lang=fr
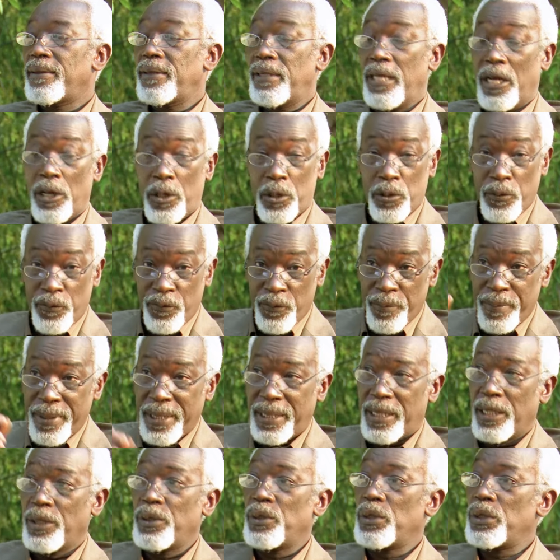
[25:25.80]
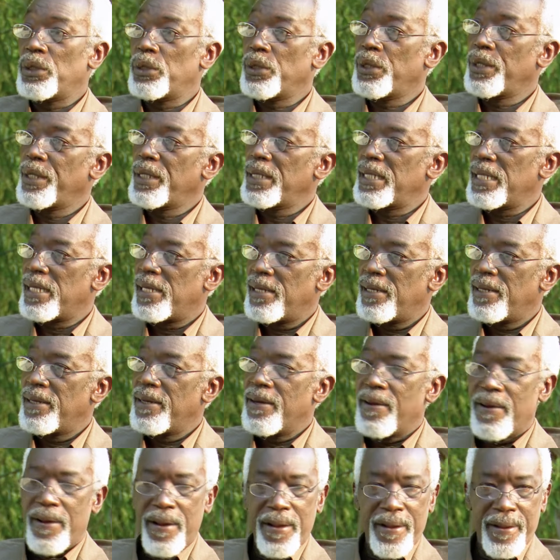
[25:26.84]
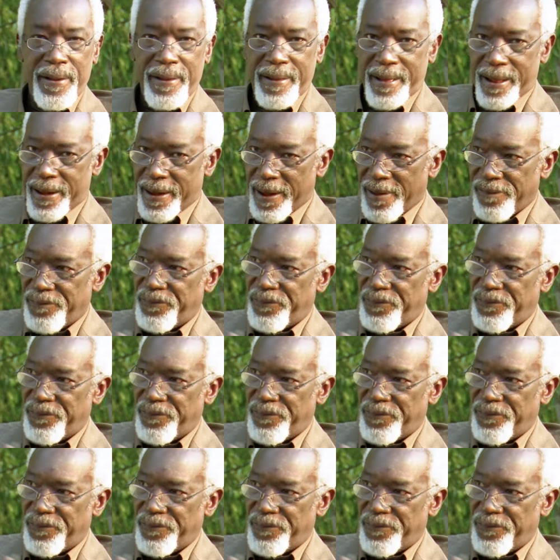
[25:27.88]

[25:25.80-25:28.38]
Tant que vous mettez du sérieux dedans, à la